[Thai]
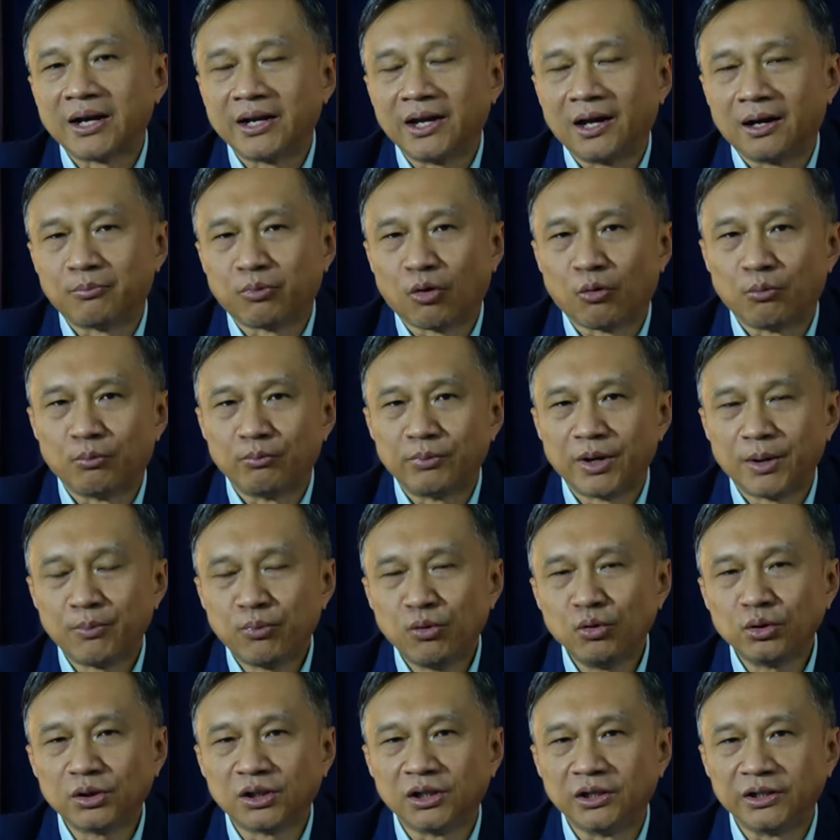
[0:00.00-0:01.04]
เนี่ยผมได้
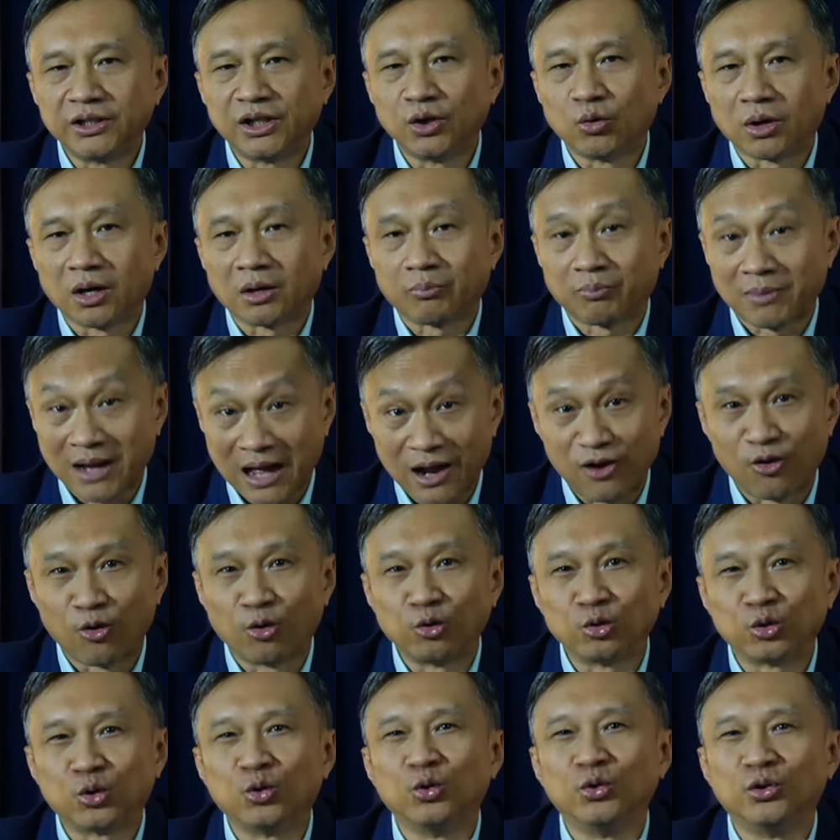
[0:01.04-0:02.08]
พูดถึงเกี่ยวกับการลง
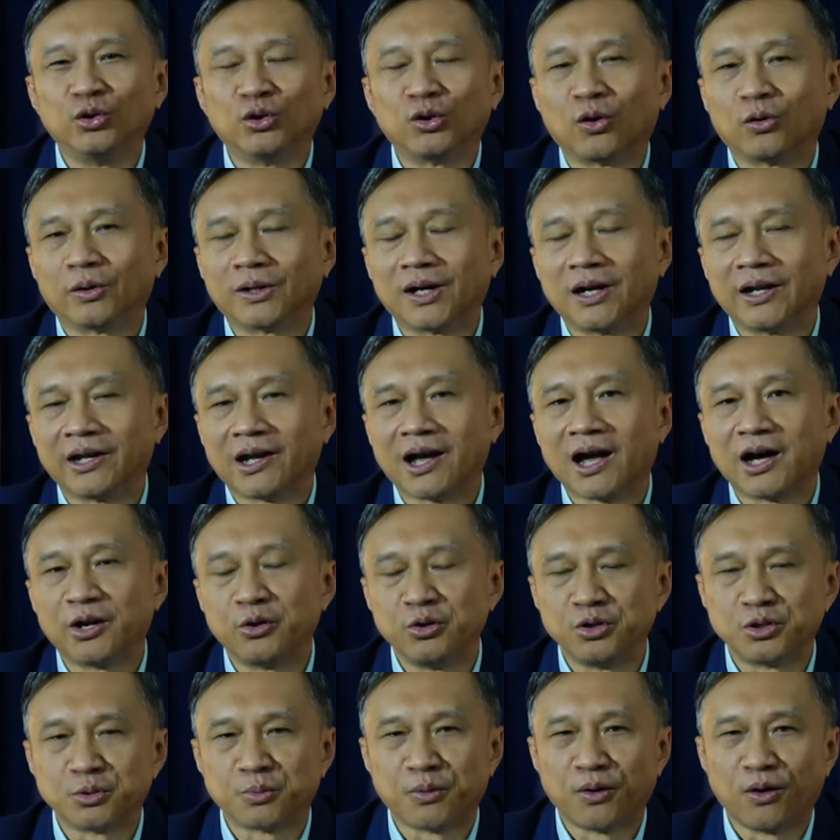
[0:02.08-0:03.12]
ทุนของนาฬิกาโด
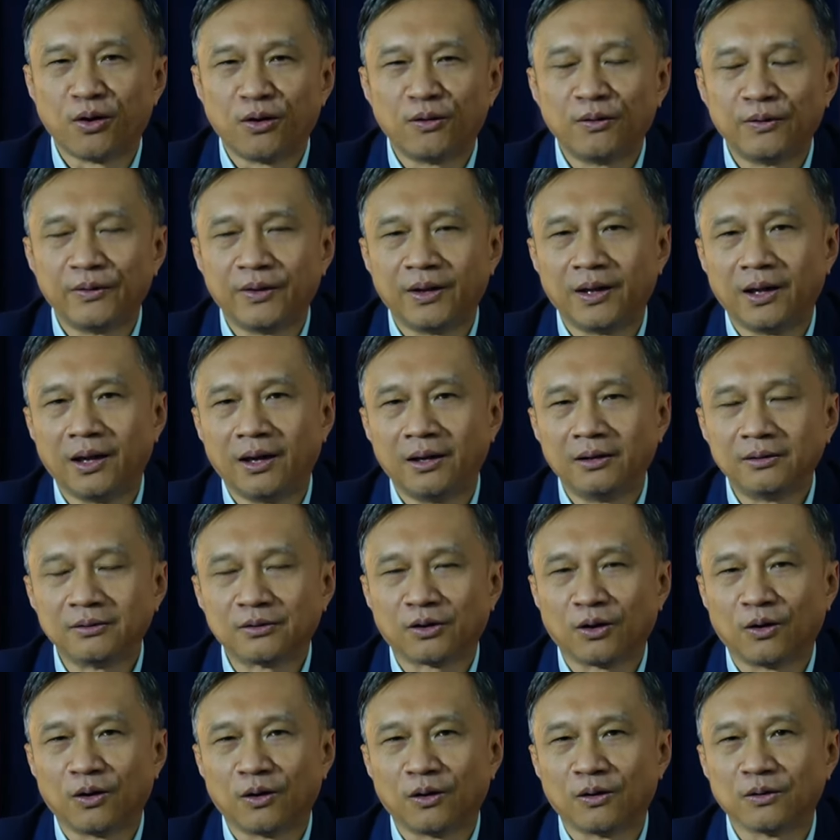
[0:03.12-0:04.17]
ยเฉพาะนะฮะ
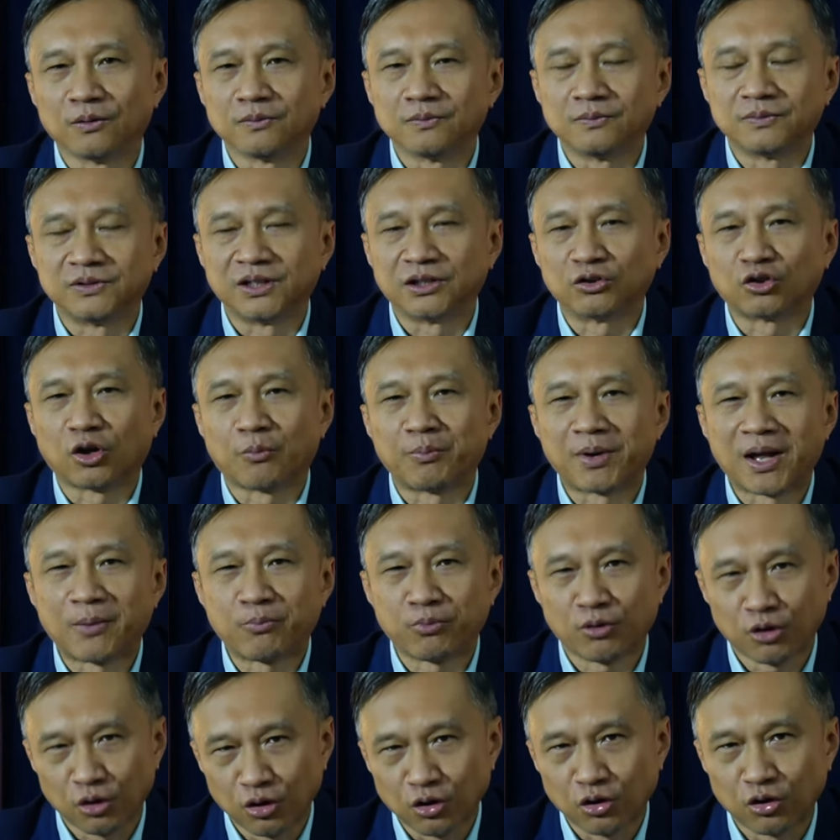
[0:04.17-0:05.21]
ก็เสียงตอบรับ
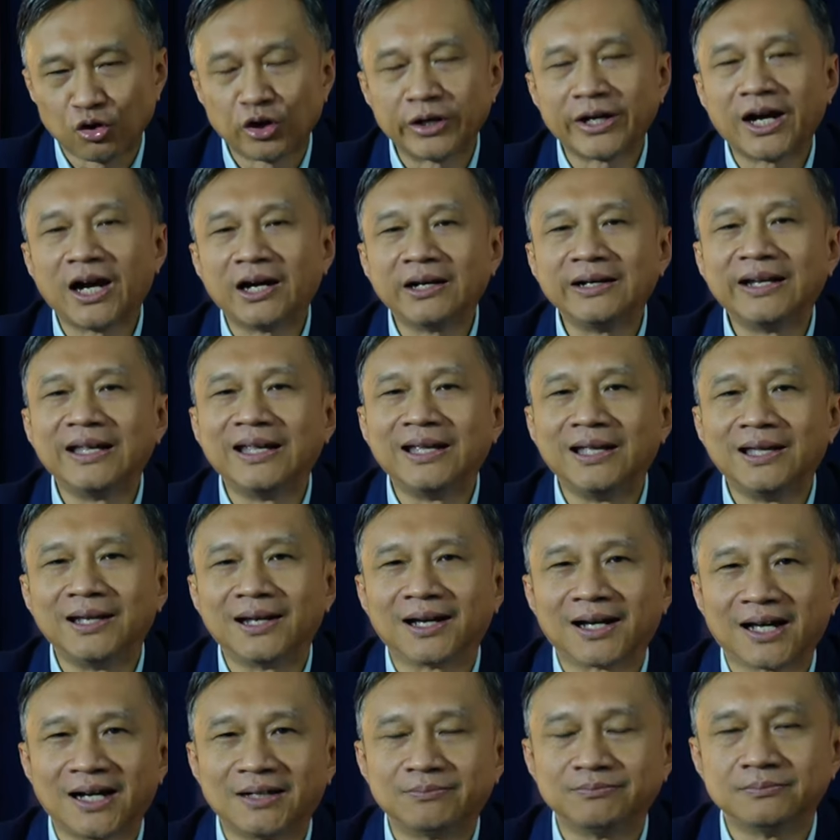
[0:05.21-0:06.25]
ก็ค่อนข้างดี
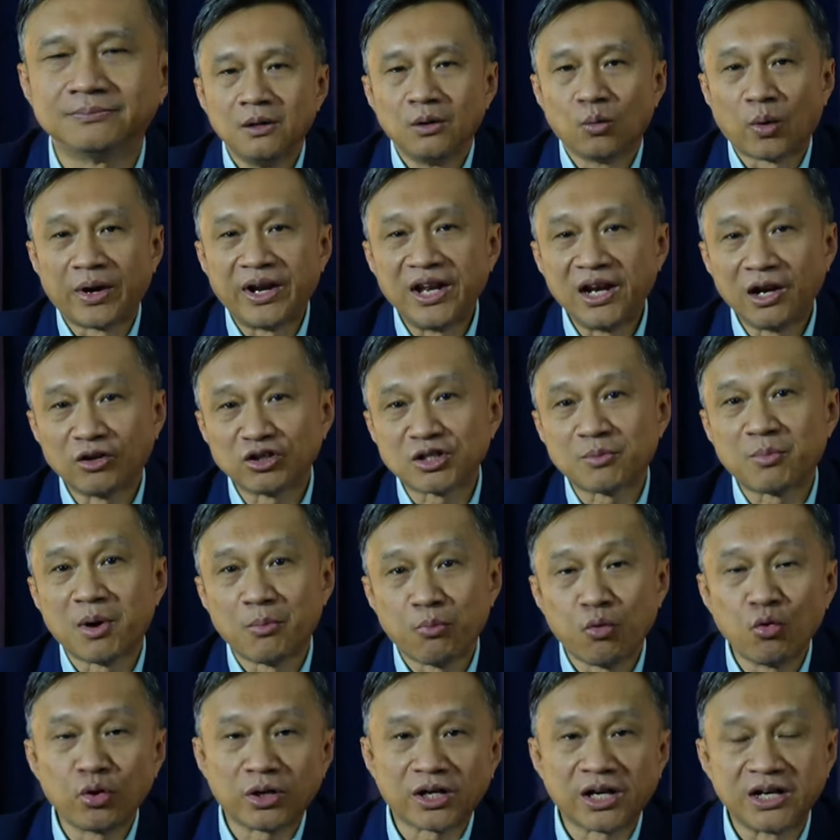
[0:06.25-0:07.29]
นะครับ วันนี้เราจะมา
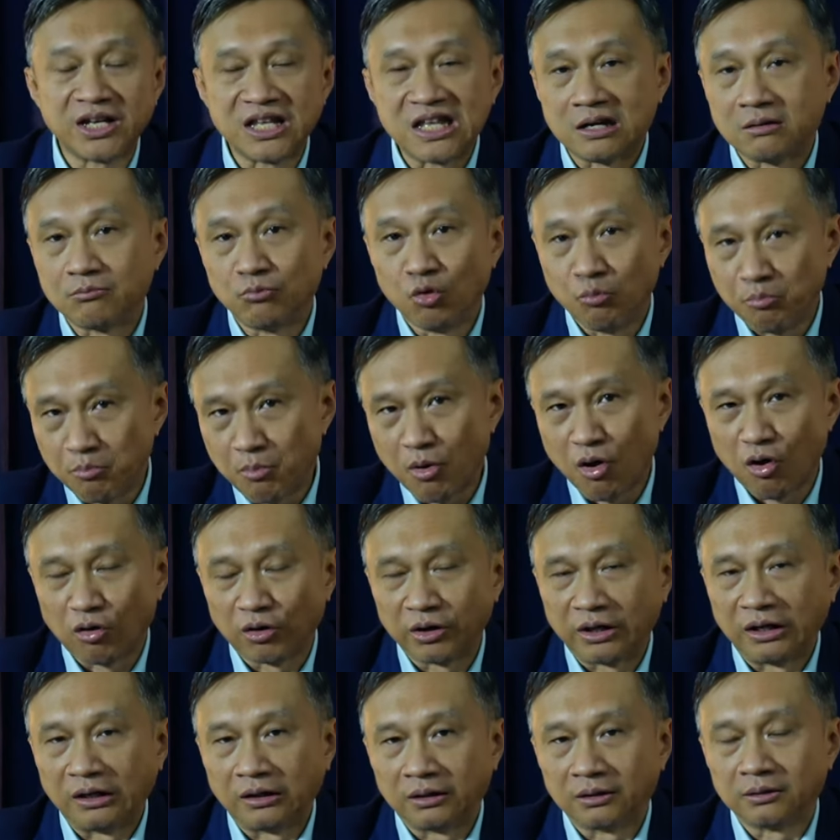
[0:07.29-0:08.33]
พูดกันอีกมุมมอง
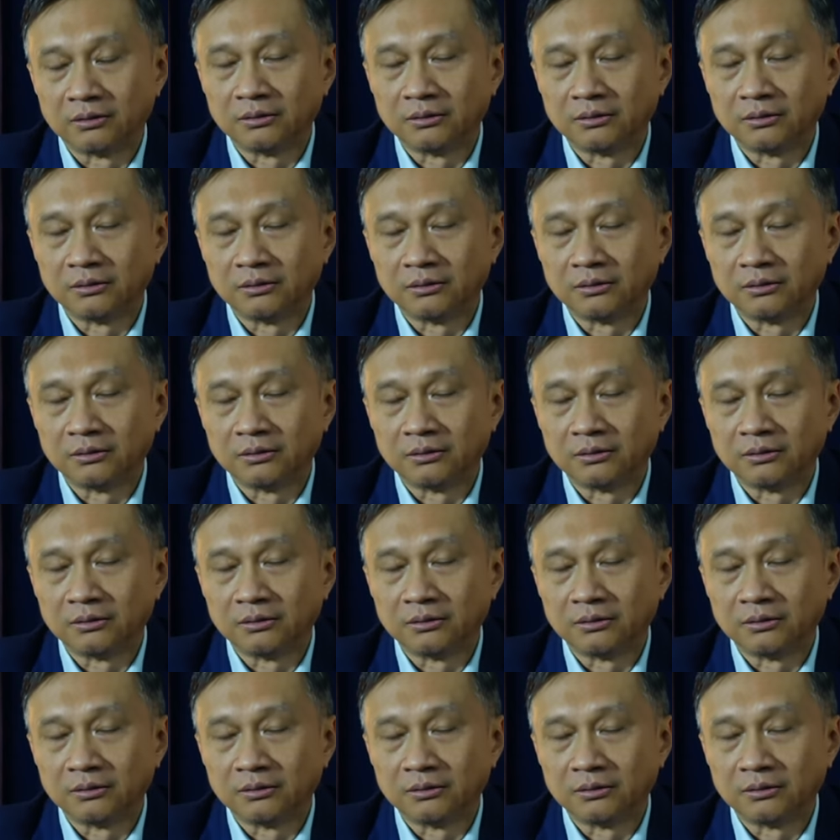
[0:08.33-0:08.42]
หนึ่ง